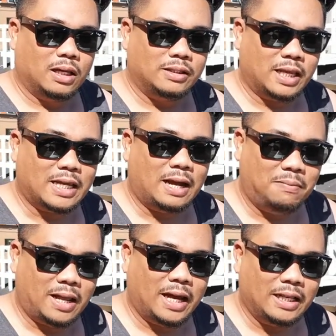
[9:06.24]
ในไท
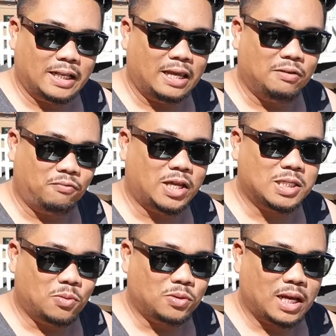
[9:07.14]
ม์ไลน์ใน
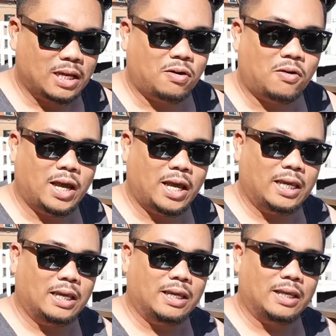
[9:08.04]
Facebook นะฮะขอให้
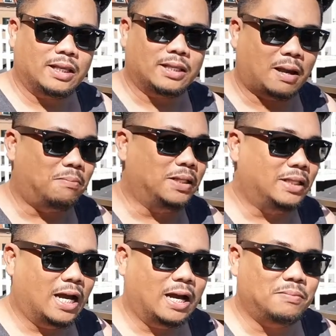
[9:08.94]
ทำเหมือน
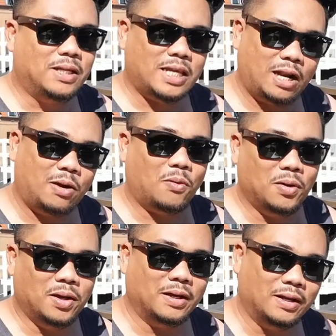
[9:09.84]
เดิมนะแต่อย่าลง
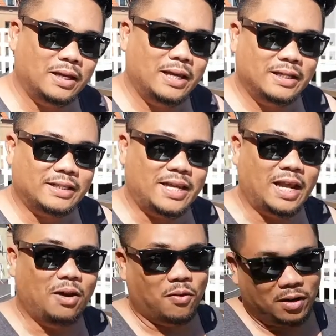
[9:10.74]
แต่อ
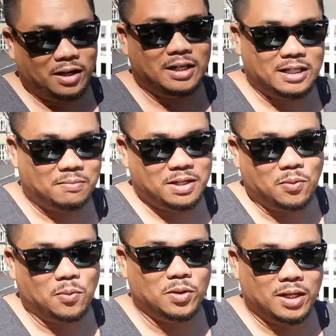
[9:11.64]
ย่าลงเรื่องที่จะมาอ
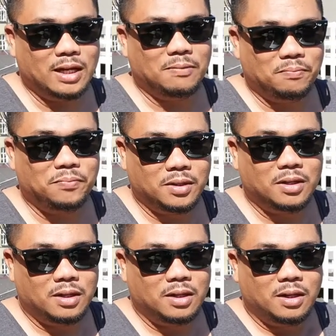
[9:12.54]
ยู่นะฮะ
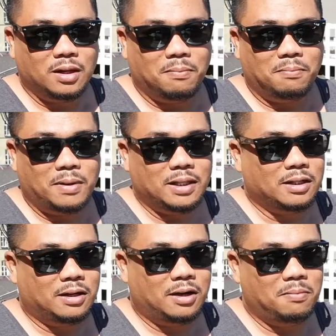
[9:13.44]
มัน
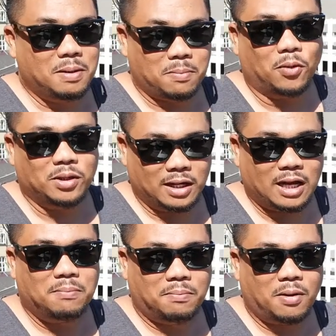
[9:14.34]
ก็มีผลนะค
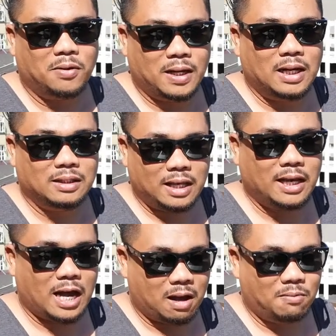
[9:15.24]
รับ เพราะว่าได้
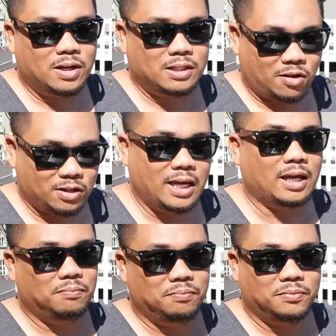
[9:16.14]
ข่าวว่าตอนเนี้
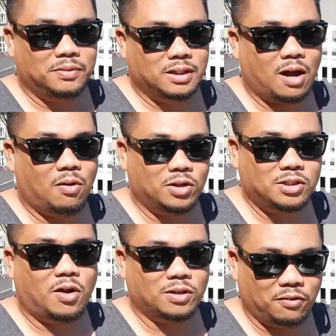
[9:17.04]
เขาก็
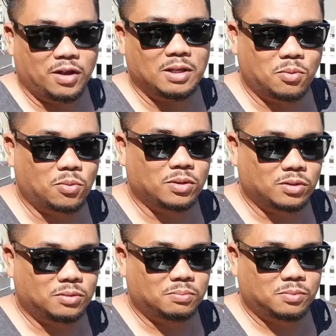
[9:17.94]
ส่องใน Facebook
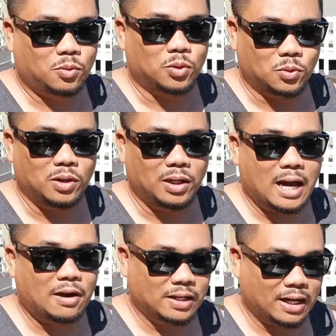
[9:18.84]
คุณคุณแล้
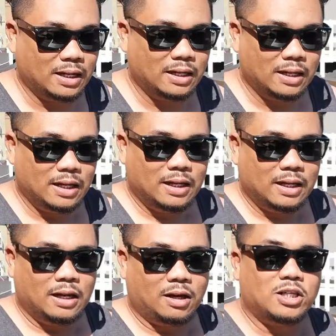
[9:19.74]
วนะฮะ
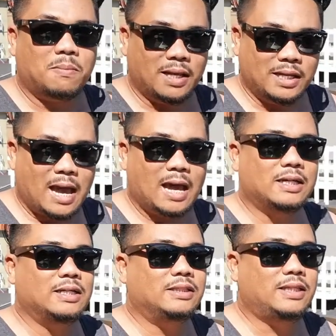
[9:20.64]
ก็จะมายาก
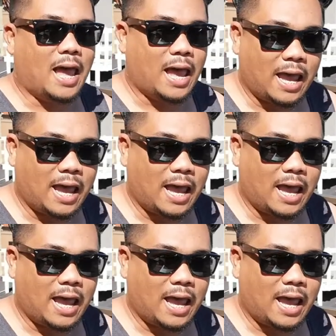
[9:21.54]
ขึ้นแต่